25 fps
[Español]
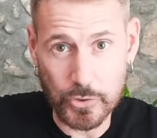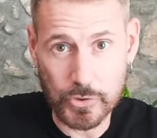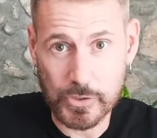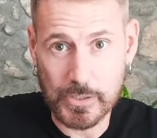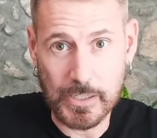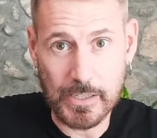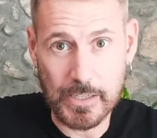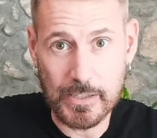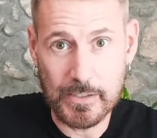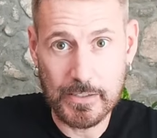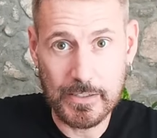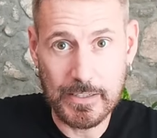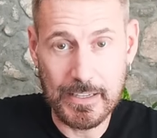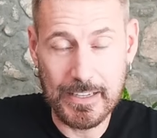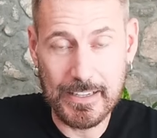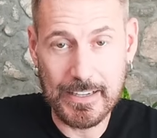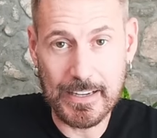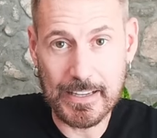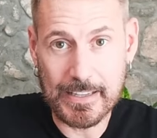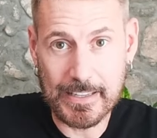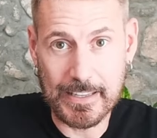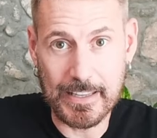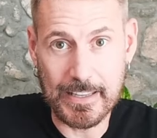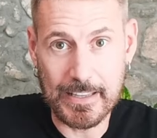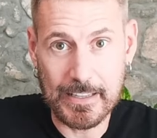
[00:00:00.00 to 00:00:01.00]
cosa en
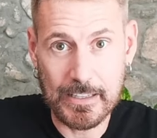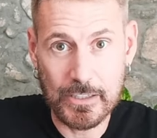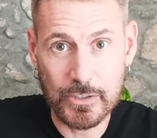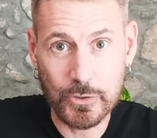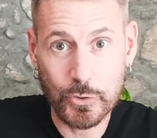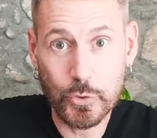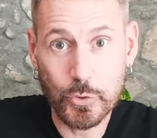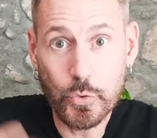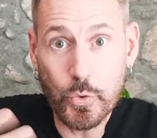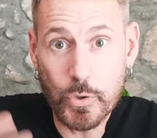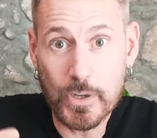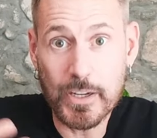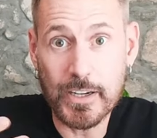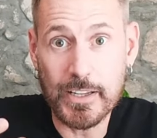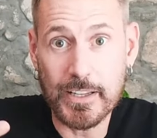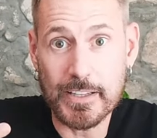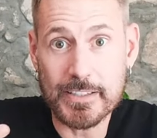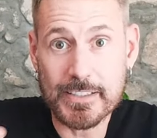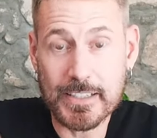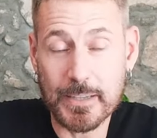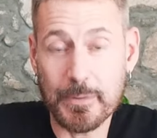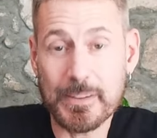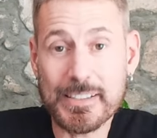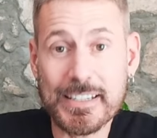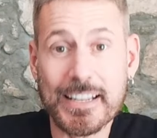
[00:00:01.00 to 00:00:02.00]
la que tú
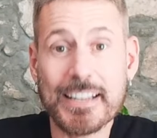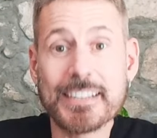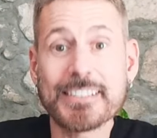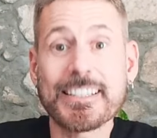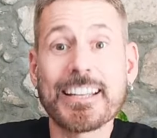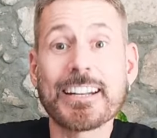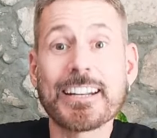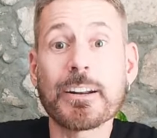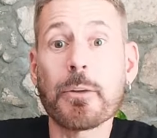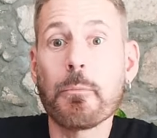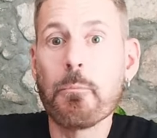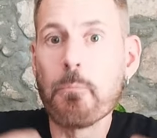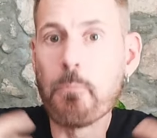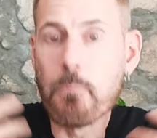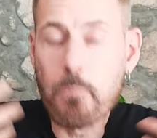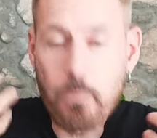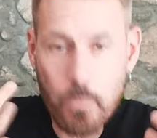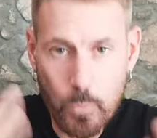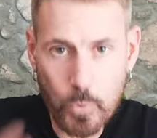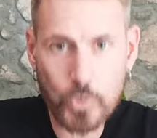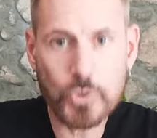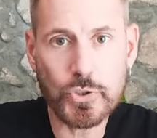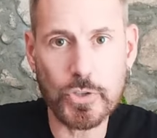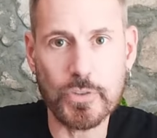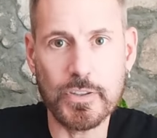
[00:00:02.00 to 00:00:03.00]
creas que vas a gastar
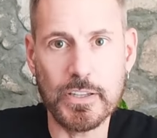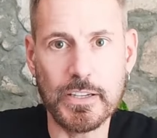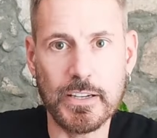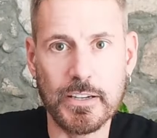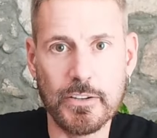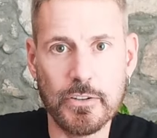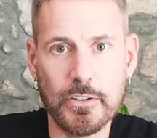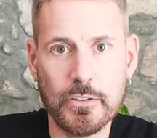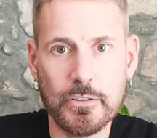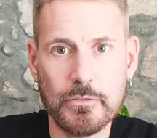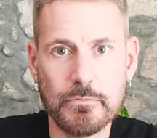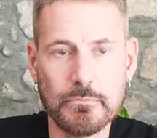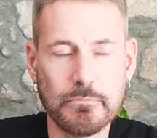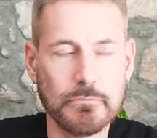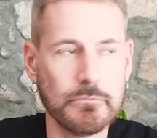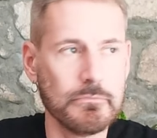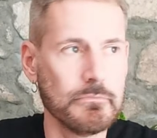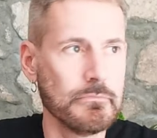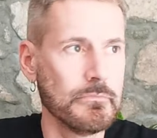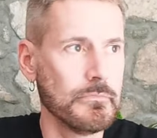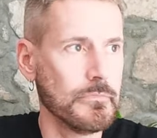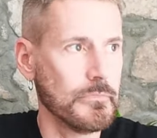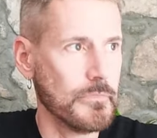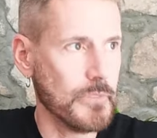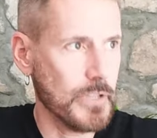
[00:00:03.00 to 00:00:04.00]
mucho dinero
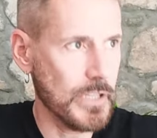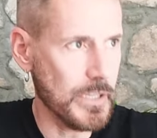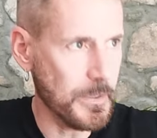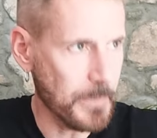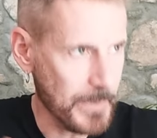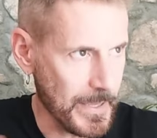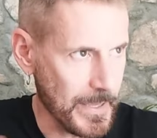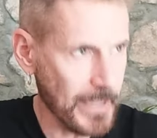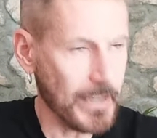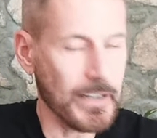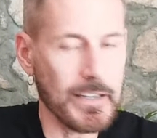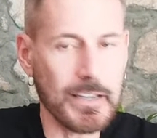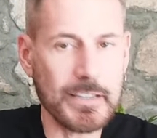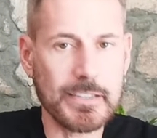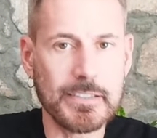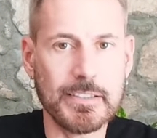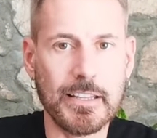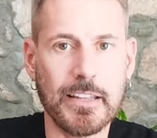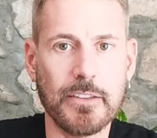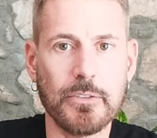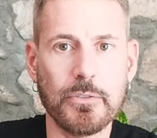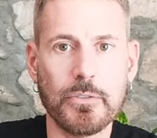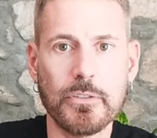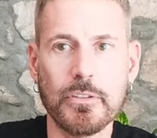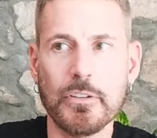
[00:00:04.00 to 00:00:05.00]
y bien
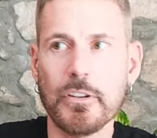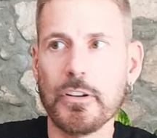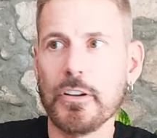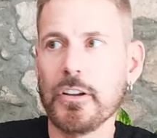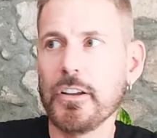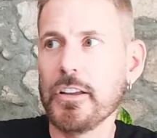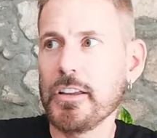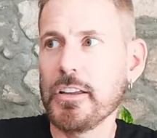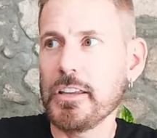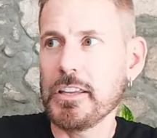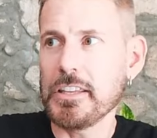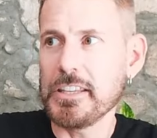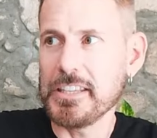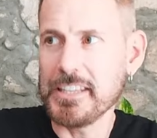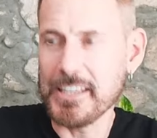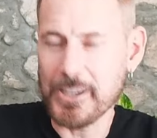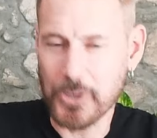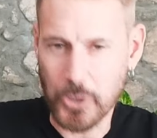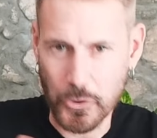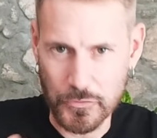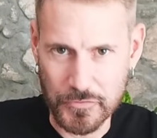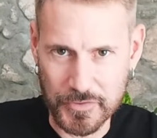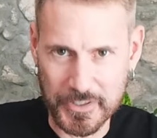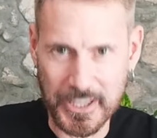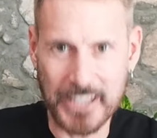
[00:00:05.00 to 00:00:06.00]
gastado y
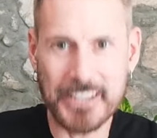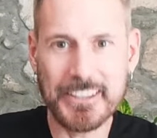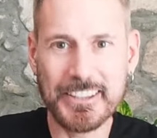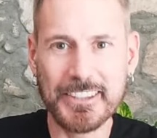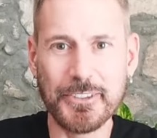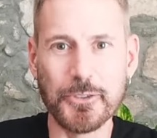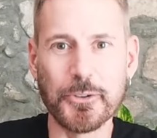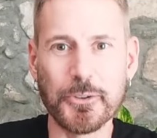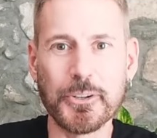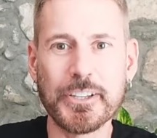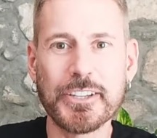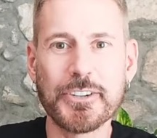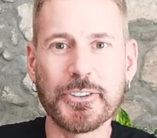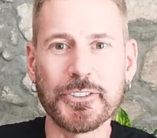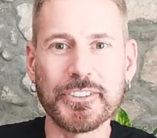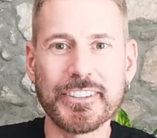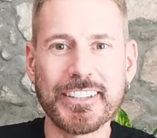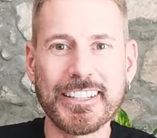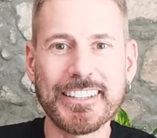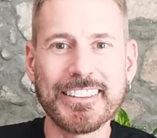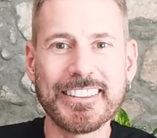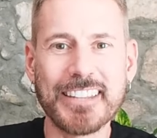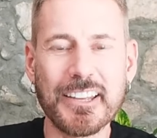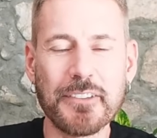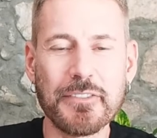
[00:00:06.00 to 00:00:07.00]
contento y
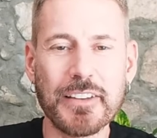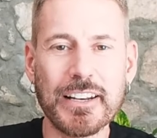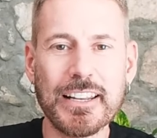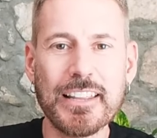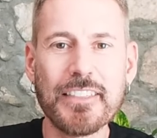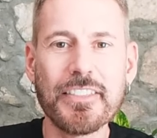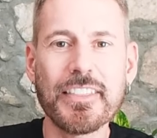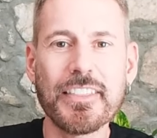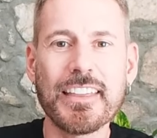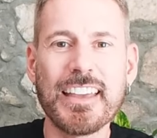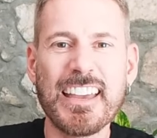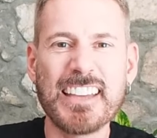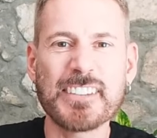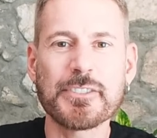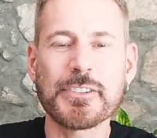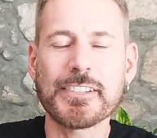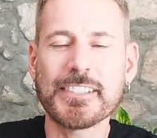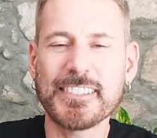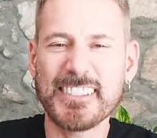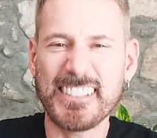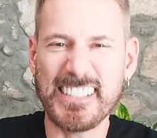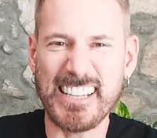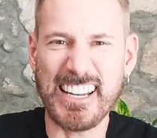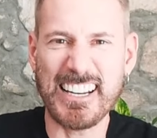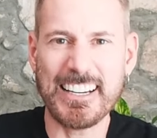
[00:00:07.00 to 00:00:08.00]
contenta y feliz, eso
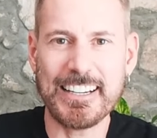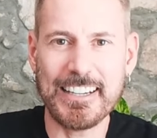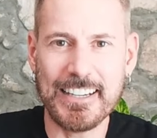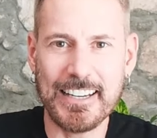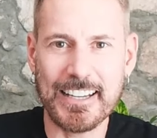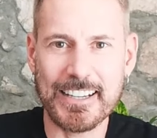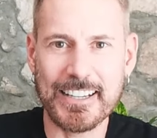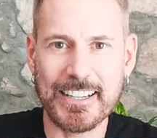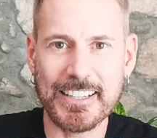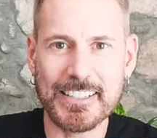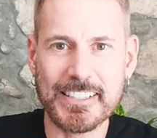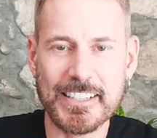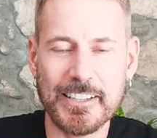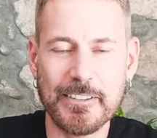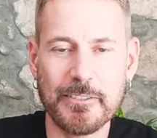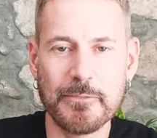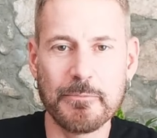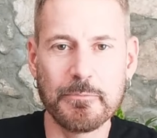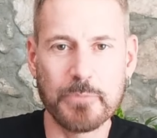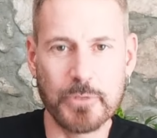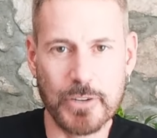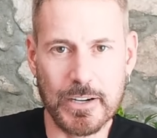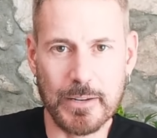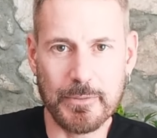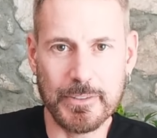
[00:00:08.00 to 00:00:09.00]
es tirar la casa
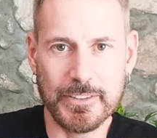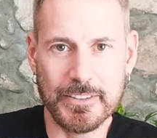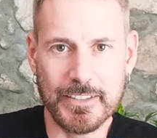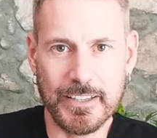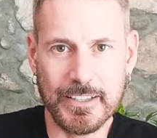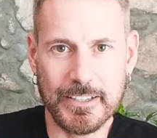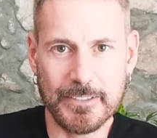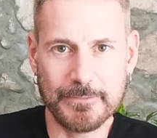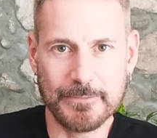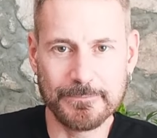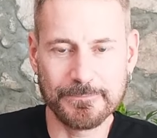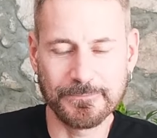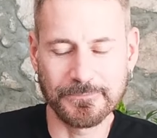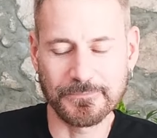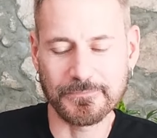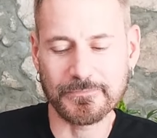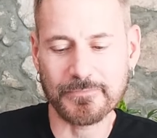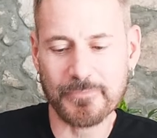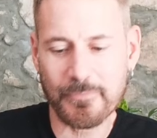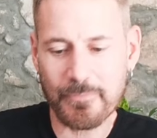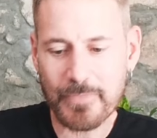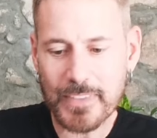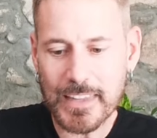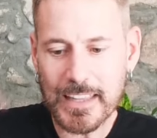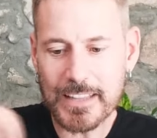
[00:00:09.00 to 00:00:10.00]
por la ventana.
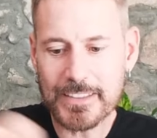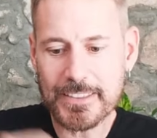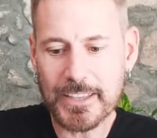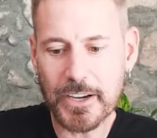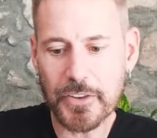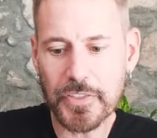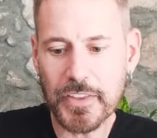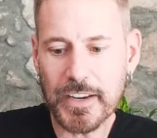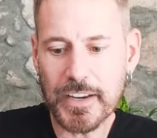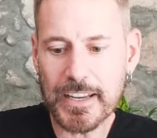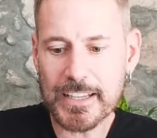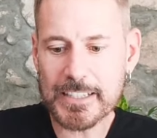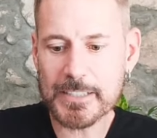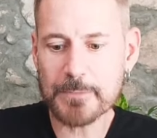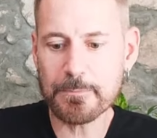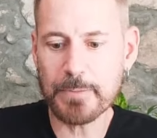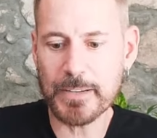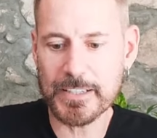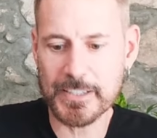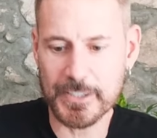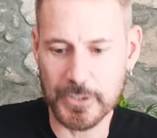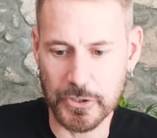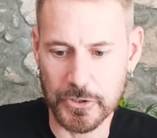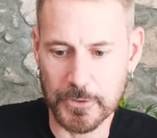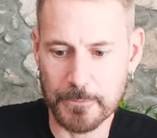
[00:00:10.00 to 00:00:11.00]
Tercera
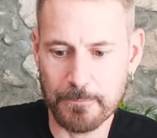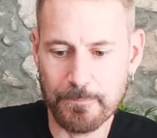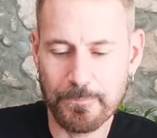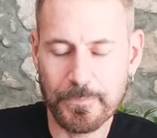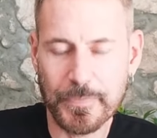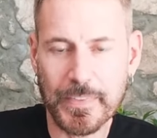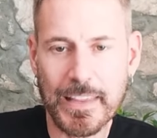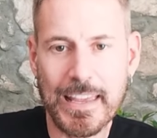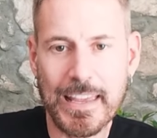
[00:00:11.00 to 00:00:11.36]
expresión,